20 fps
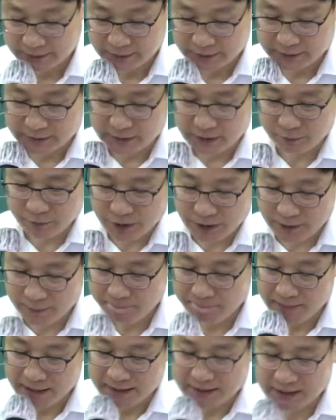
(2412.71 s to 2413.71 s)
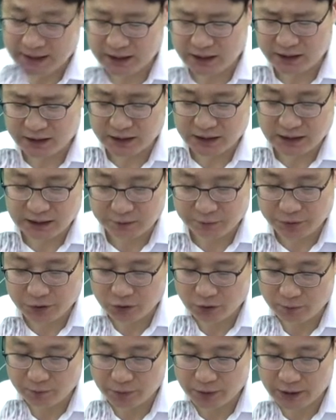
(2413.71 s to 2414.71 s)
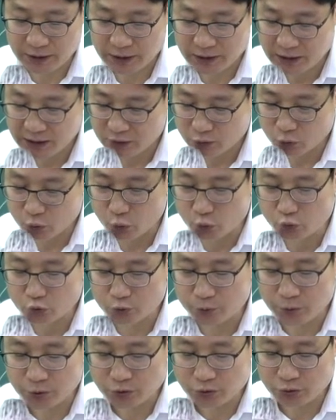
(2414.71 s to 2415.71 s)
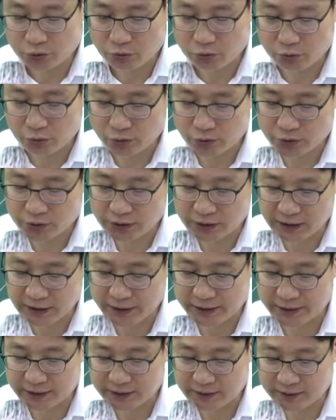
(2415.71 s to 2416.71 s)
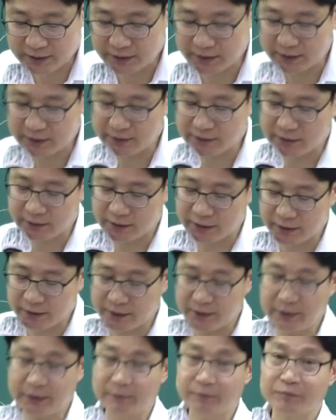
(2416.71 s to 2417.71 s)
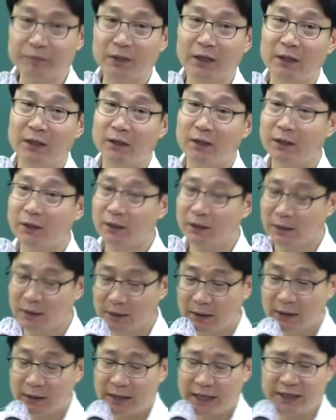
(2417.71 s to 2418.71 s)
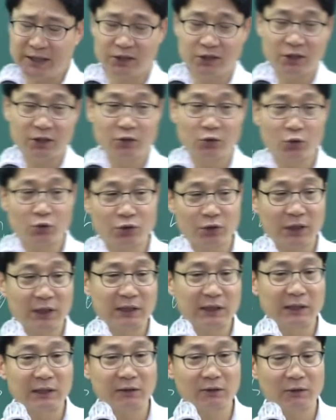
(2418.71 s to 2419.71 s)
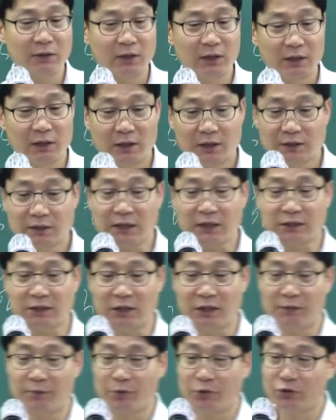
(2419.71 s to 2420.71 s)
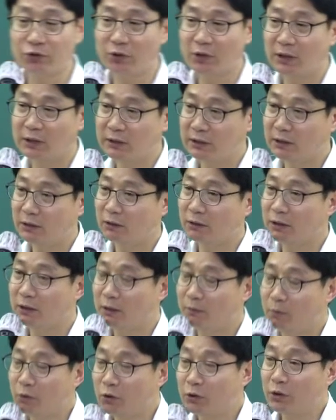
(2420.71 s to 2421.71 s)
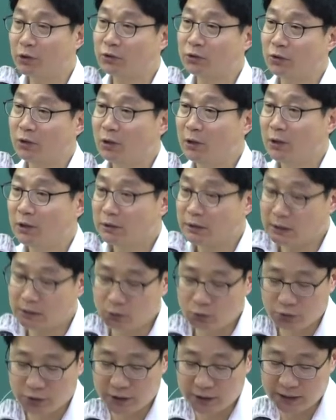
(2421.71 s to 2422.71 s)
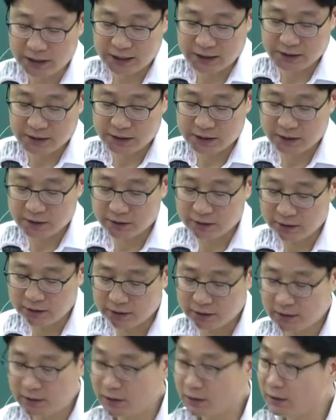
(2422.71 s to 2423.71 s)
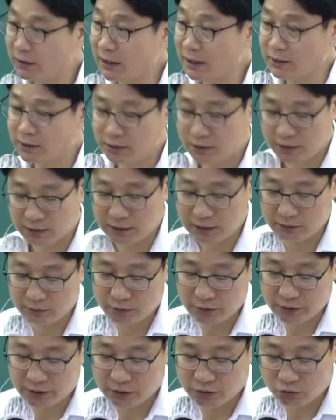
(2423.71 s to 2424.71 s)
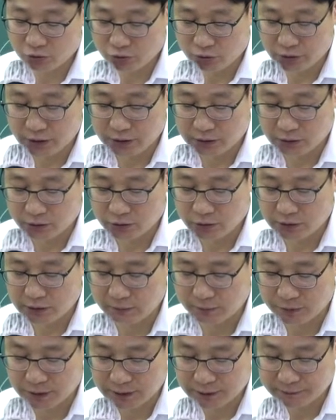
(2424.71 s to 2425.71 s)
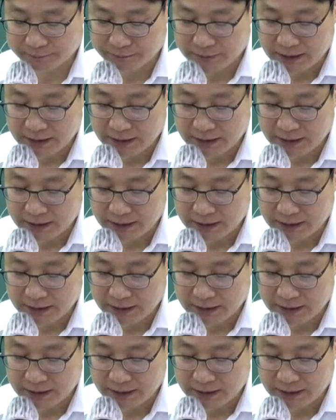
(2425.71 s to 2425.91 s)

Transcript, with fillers: 그 다음에 차량 개장비 선박의 종류 변경으로 역시 가액이 증가했을 때 예, 엔진을 교체한다거나 차체를 변경한다거나 뭐 그래서 자동차의 가치가 증가했다, 가치 증가분에 대해서 취득했다고 의지합니다.